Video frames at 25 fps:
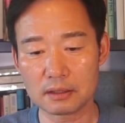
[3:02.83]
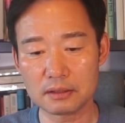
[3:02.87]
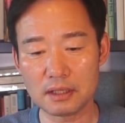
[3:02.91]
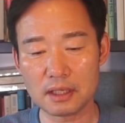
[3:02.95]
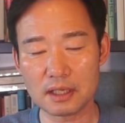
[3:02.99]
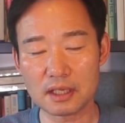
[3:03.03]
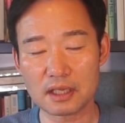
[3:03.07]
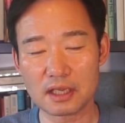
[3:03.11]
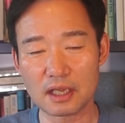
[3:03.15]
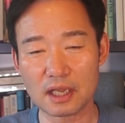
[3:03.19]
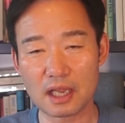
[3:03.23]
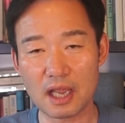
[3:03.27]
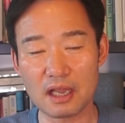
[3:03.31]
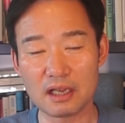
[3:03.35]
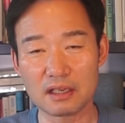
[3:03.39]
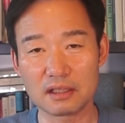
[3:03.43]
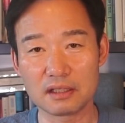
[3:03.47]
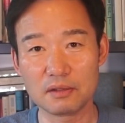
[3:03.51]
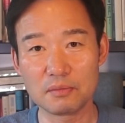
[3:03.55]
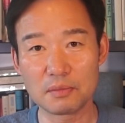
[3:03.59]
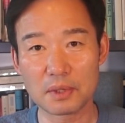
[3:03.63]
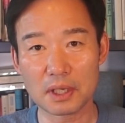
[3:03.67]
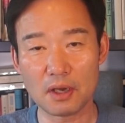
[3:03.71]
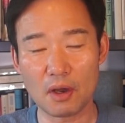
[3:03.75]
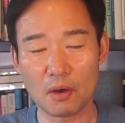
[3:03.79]
근데 이게
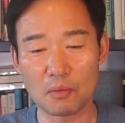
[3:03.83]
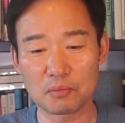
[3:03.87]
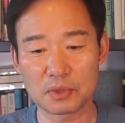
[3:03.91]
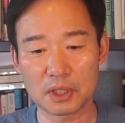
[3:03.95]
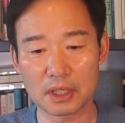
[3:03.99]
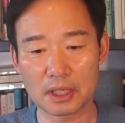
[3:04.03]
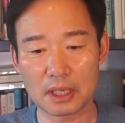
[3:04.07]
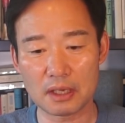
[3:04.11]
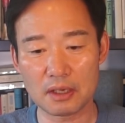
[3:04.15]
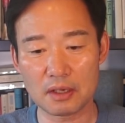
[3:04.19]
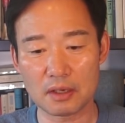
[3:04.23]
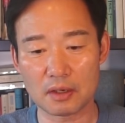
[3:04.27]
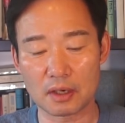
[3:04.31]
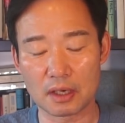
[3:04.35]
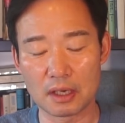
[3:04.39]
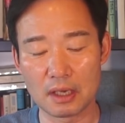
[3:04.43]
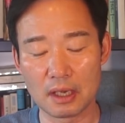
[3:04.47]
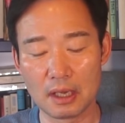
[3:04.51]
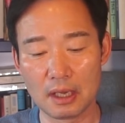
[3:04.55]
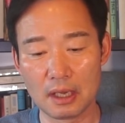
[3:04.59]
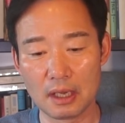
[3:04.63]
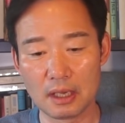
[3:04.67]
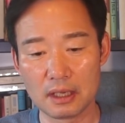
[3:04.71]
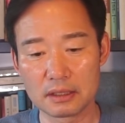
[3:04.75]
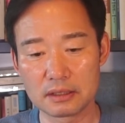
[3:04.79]
의미가 없는 게요.
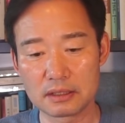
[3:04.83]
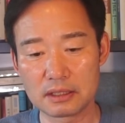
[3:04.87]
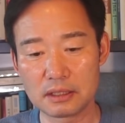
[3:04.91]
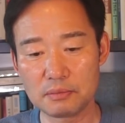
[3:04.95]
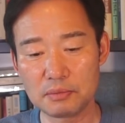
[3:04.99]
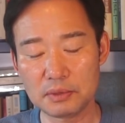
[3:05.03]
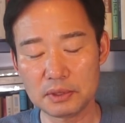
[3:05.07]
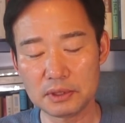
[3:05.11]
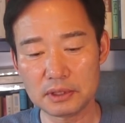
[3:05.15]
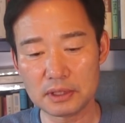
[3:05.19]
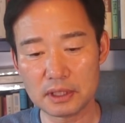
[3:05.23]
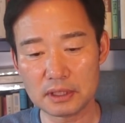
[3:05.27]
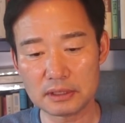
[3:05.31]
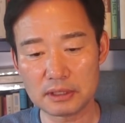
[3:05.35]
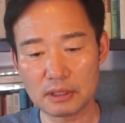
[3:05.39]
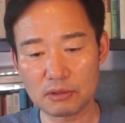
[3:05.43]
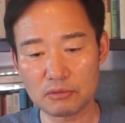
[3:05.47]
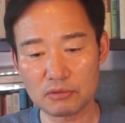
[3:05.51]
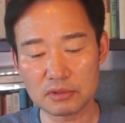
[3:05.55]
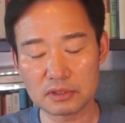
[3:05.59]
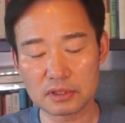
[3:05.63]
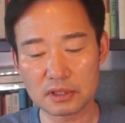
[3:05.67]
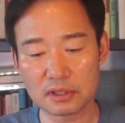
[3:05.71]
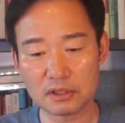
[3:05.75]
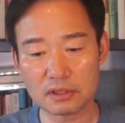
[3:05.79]
집은 이제
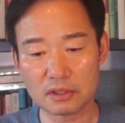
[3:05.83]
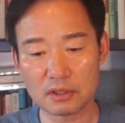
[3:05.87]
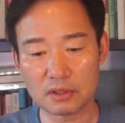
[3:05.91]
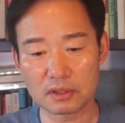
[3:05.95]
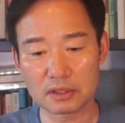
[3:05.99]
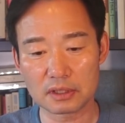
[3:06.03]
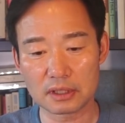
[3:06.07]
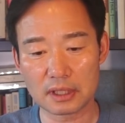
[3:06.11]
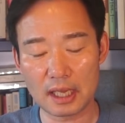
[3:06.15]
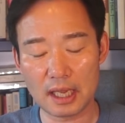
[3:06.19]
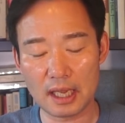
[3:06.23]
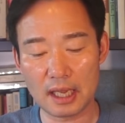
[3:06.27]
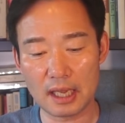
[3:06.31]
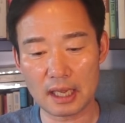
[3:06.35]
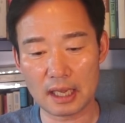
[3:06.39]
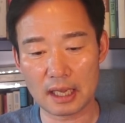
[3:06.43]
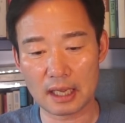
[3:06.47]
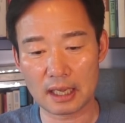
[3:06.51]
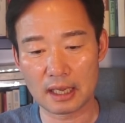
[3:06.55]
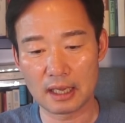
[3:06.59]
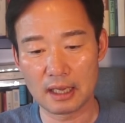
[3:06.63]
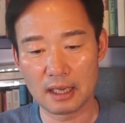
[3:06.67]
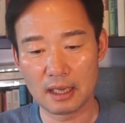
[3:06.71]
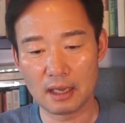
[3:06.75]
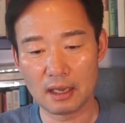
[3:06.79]
새로 지을
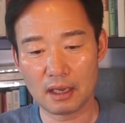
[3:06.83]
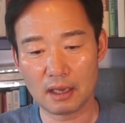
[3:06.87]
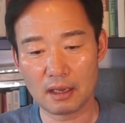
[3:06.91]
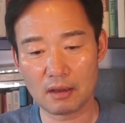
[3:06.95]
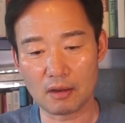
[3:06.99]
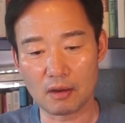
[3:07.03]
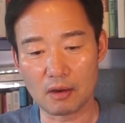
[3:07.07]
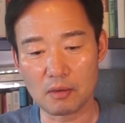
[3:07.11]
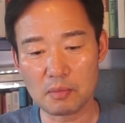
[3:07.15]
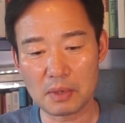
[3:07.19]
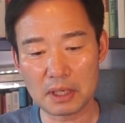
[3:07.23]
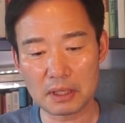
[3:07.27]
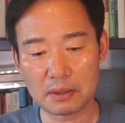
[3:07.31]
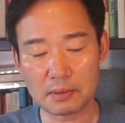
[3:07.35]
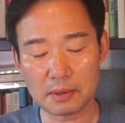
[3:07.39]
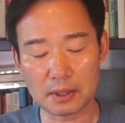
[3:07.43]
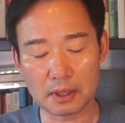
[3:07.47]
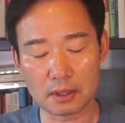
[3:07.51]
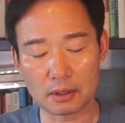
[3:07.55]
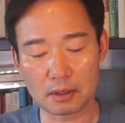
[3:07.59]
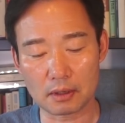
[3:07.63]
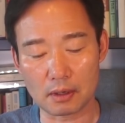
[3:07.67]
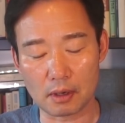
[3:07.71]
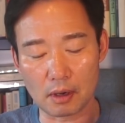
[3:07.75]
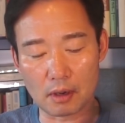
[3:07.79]
건데 어, 얼마 어,
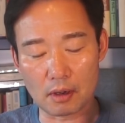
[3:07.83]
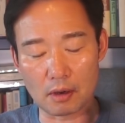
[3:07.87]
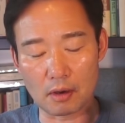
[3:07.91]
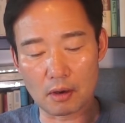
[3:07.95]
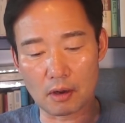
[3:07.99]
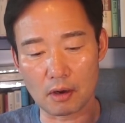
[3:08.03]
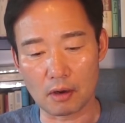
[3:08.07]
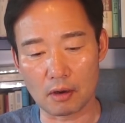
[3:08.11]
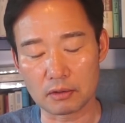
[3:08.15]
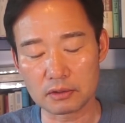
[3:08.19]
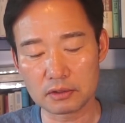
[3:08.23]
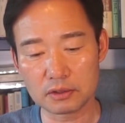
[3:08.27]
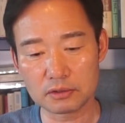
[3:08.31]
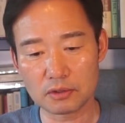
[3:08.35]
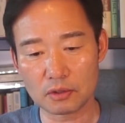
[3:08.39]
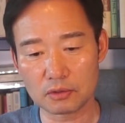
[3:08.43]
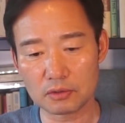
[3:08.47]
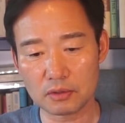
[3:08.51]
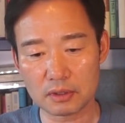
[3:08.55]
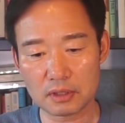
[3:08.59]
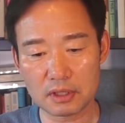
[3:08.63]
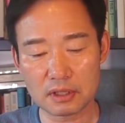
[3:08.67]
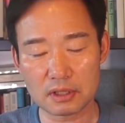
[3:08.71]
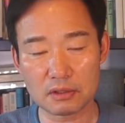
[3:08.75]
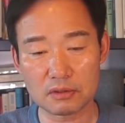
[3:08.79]
어, 어 느
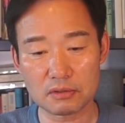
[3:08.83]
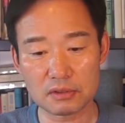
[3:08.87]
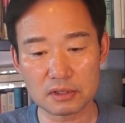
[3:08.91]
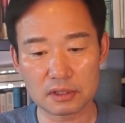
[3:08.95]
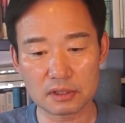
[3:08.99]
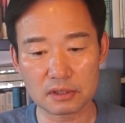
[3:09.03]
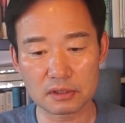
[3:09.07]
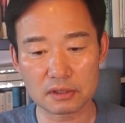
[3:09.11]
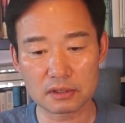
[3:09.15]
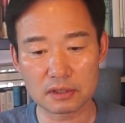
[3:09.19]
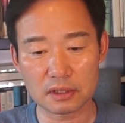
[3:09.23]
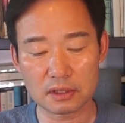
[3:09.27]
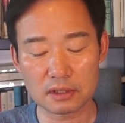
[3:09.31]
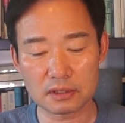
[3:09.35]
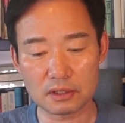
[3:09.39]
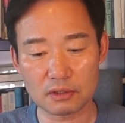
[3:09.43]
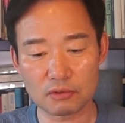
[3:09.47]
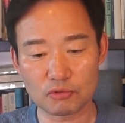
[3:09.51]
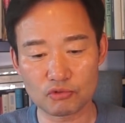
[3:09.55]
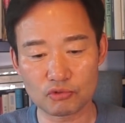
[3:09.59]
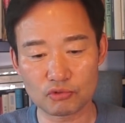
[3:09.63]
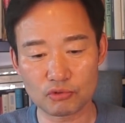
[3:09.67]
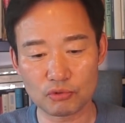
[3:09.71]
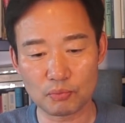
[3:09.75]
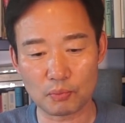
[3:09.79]
정도 크기로 지을지는
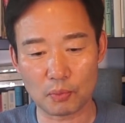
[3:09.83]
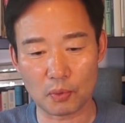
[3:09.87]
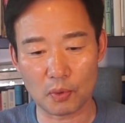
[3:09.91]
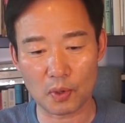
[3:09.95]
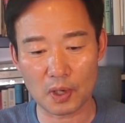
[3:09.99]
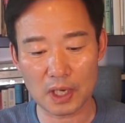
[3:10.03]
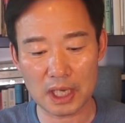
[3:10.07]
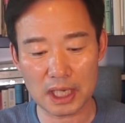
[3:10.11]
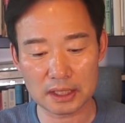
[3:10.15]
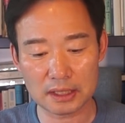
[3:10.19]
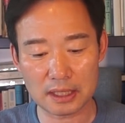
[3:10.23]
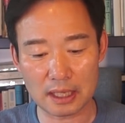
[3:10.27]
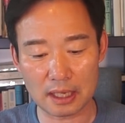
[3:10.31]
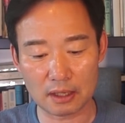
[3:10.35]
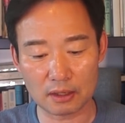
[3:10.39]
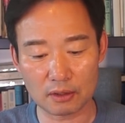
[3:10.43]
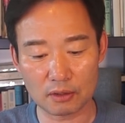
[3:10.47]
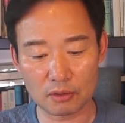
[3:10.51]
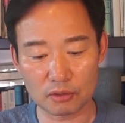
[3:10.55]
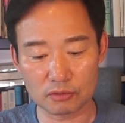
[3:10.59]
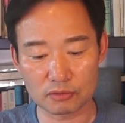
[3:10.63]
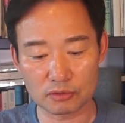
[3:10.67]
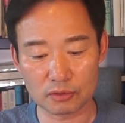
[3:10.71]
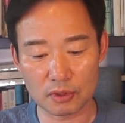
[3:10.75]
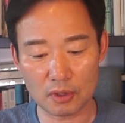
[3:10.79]
이제 두고 보아야 되는
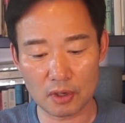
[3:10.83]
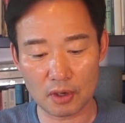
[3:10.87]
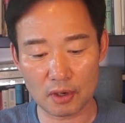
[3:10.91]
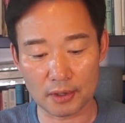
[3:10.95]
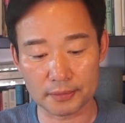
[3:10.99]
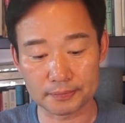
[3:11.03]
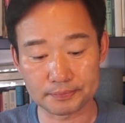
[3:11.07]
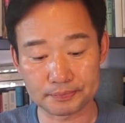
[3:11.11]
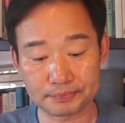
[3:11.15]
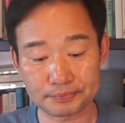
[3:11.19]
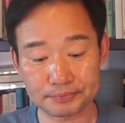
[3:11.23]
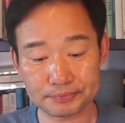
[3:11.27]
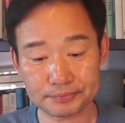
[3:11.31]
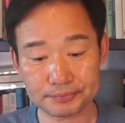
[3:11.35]
거고요.